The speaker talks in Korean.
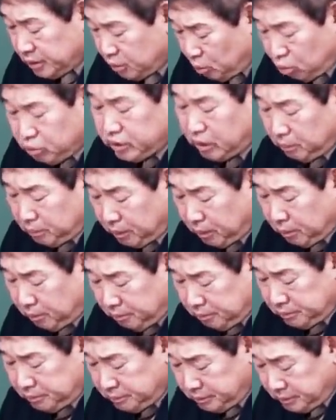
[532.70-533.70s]
골치 아파.
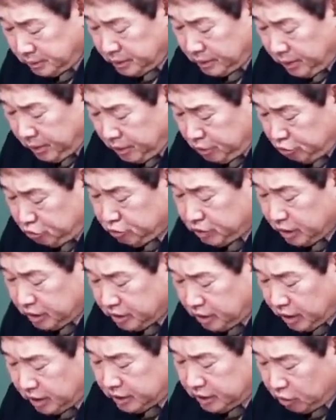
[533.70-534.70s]

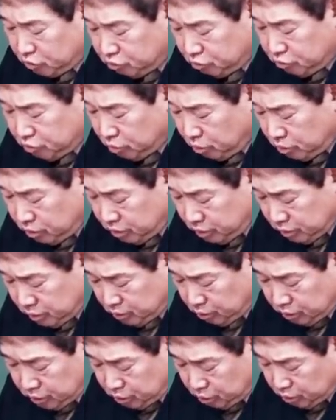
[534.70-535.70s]
육개살한테 꾼 돈은
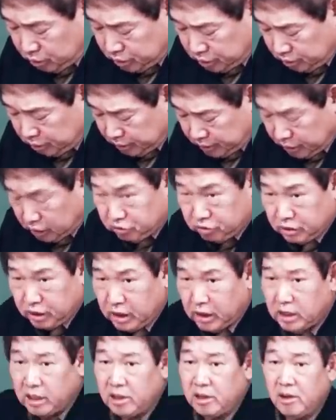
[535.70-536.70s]
여기 써 있을 거야
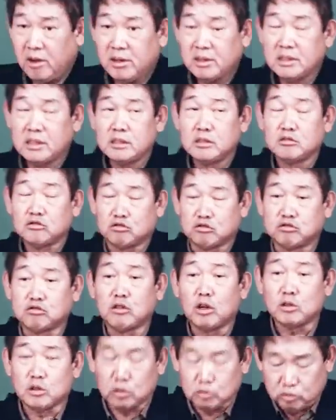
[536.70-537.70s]
나중에.
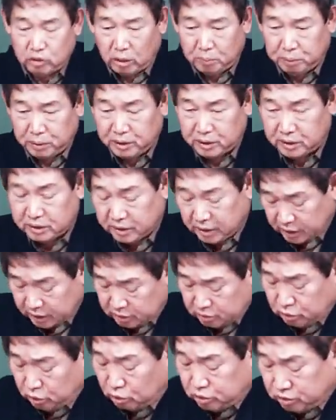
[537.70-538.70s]
죽어서도 갚아야 된다
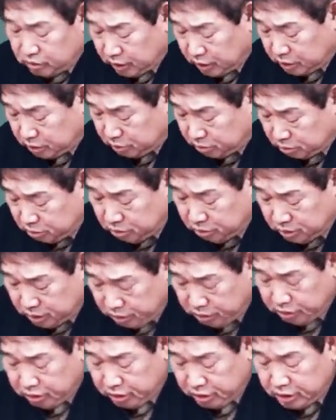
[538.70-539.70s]
그래서 저승 가서도.
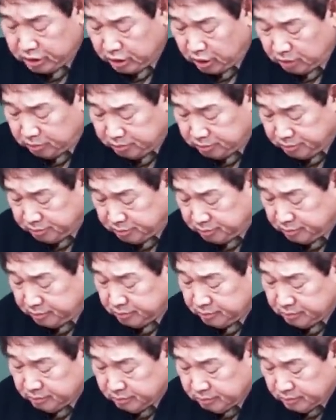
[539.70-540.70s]
그러니까
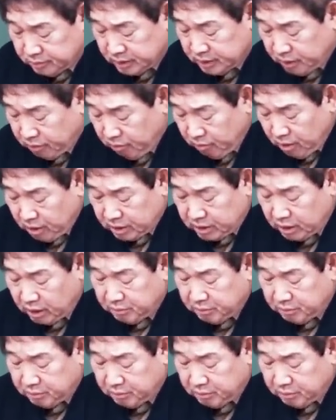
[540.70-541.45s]
그